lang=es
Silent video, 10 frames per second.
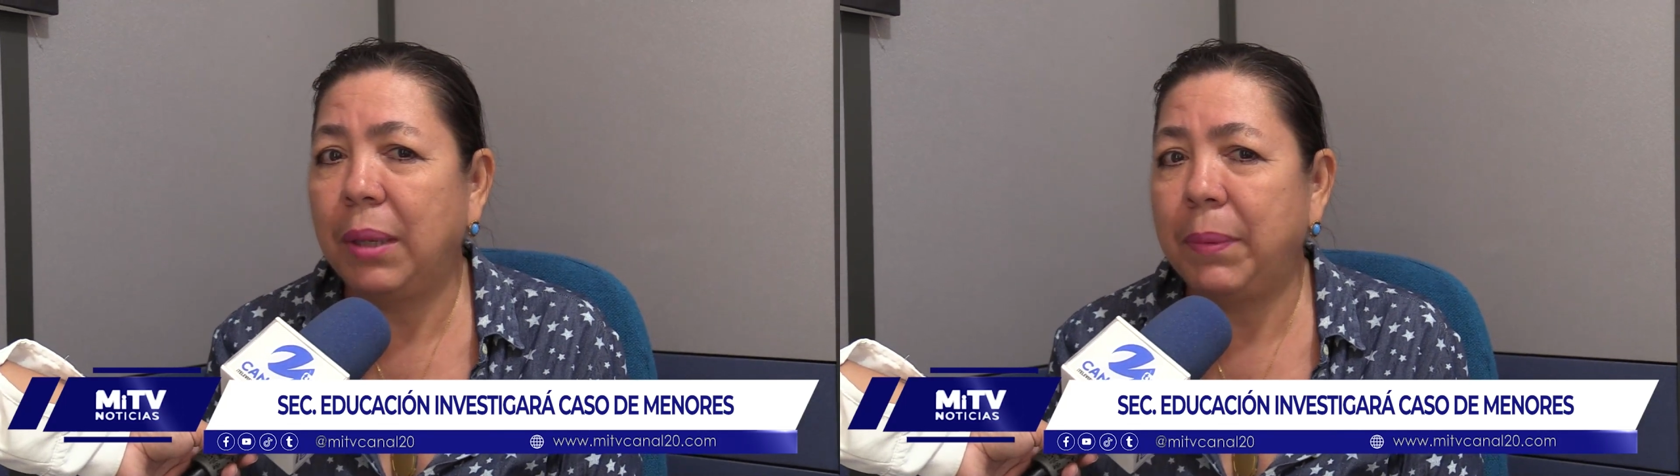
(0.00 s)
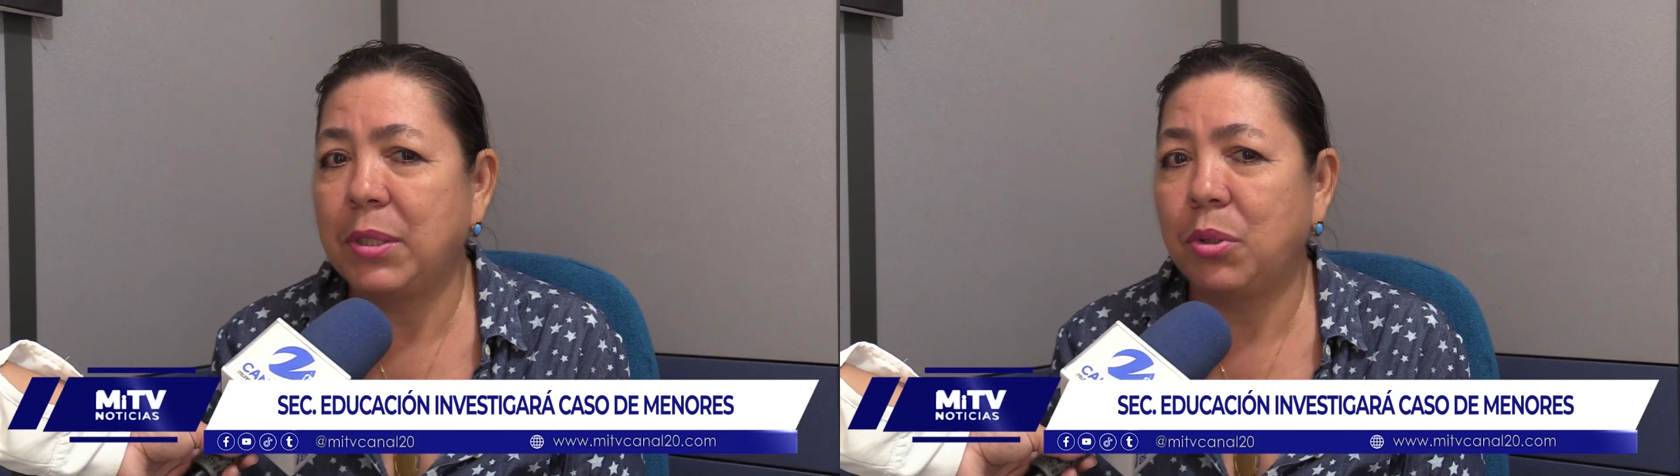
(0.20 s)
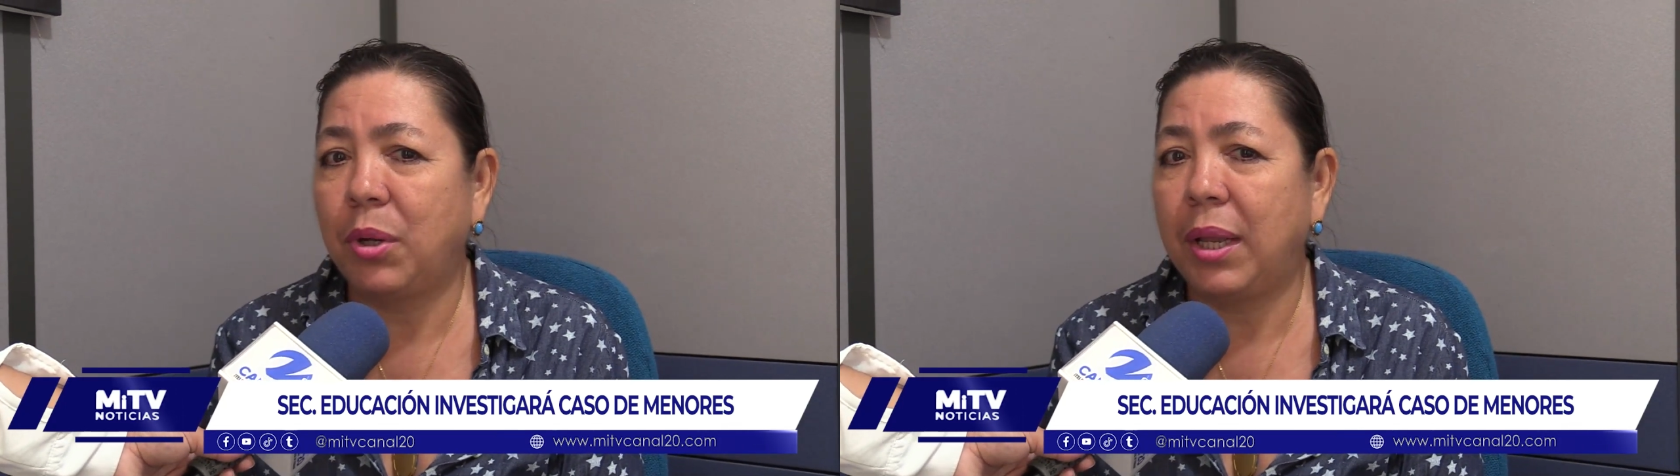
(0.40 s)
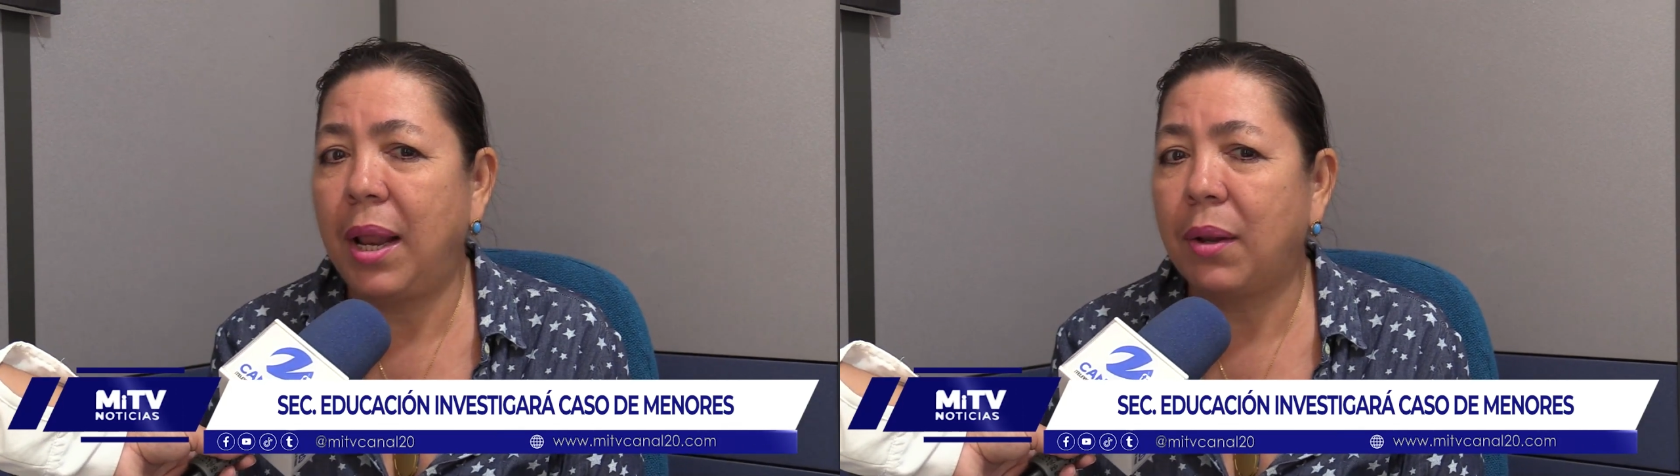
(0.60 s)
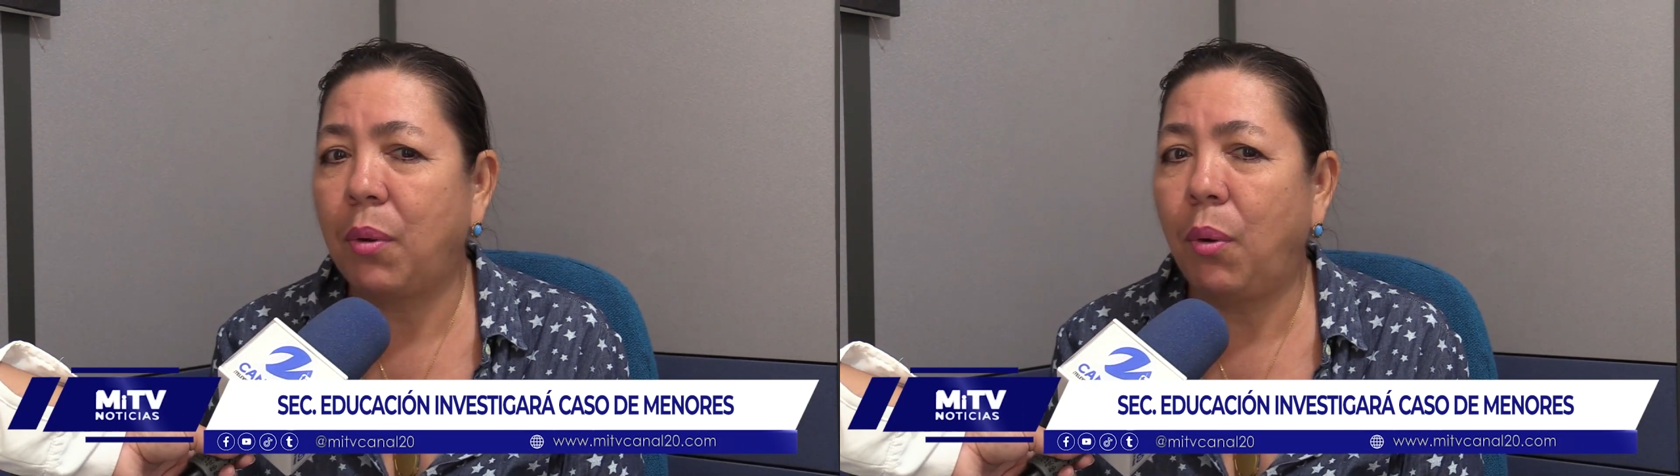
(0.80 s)
y pensó que
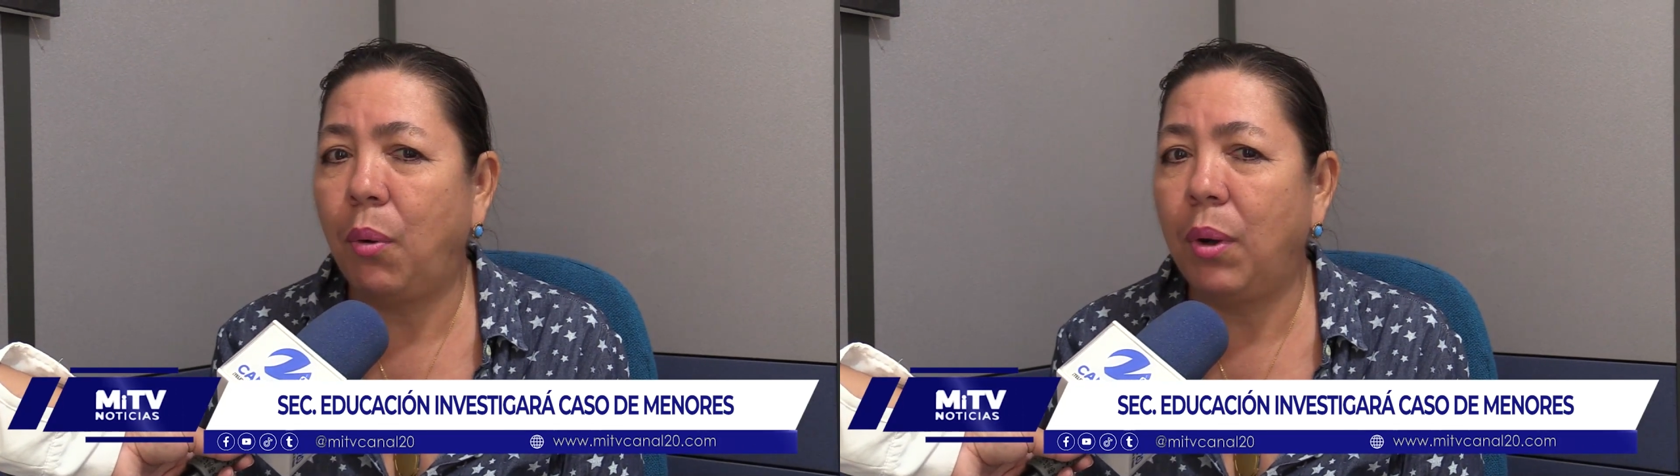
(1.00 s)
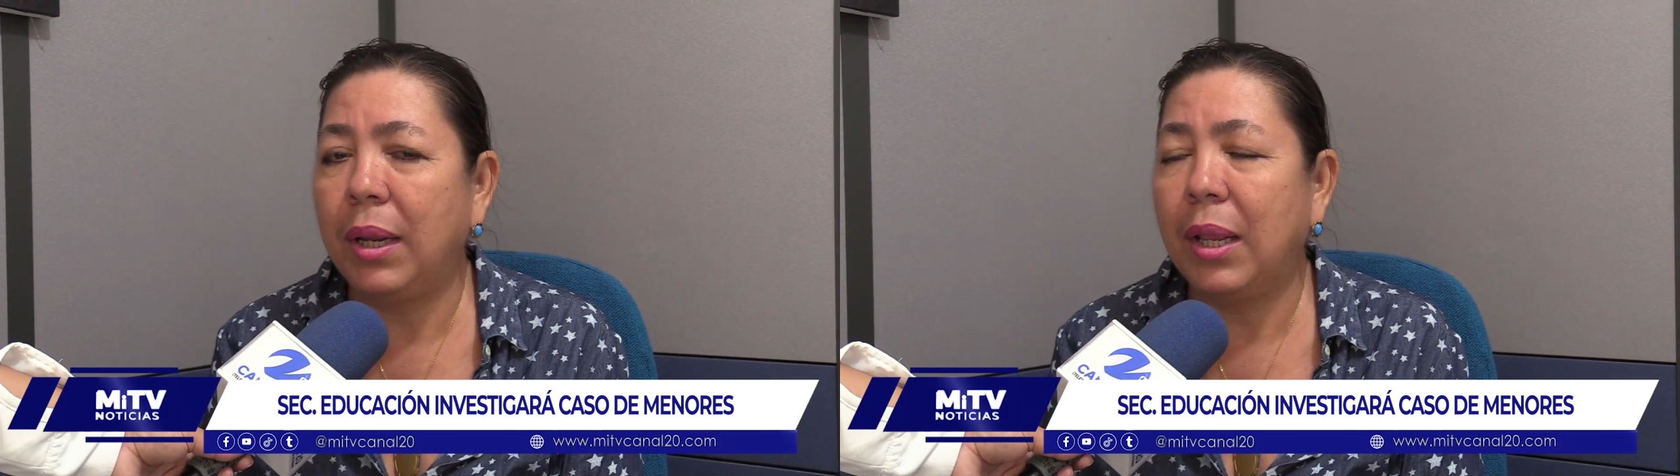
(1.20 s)
era alcohol